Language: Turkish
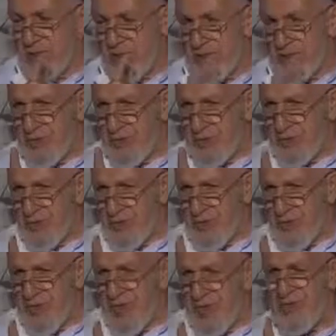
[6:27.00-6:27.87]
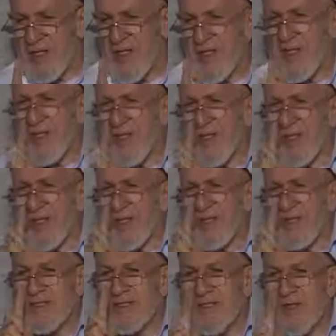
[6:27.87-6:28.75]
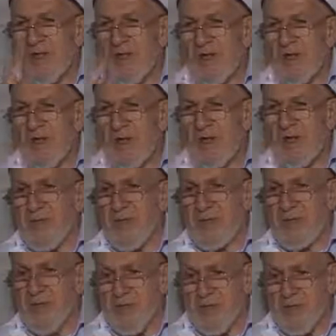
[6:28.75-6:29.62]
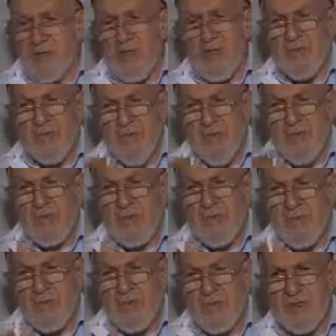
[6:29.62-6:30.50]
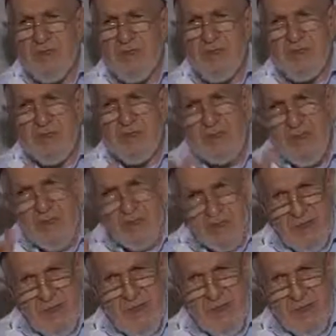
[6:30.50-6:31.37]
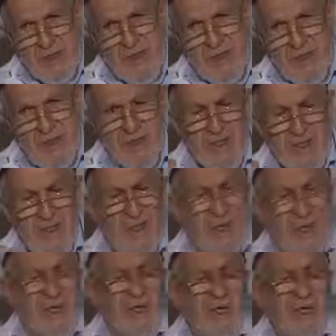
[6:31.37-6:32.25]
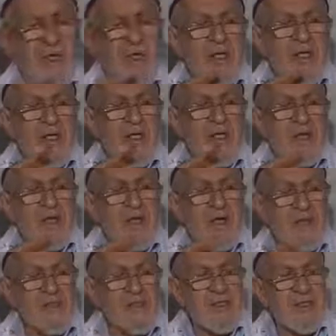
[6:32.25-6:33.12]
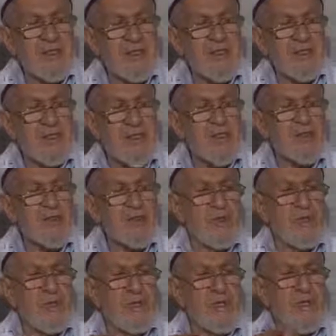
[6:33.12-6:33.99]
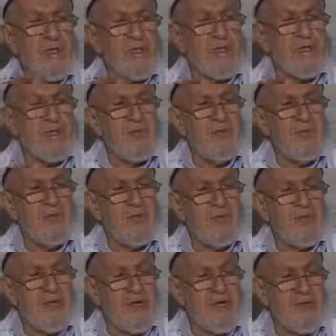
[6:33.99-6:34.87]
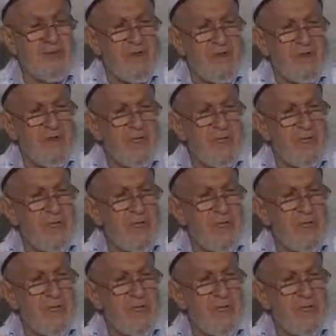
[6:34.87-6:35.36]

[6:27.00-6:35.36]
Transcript: olduğu zaman İslam kabri budur. Peygamberimizin başka hadislerde var. Kazıldıktan sonra kıble tarafı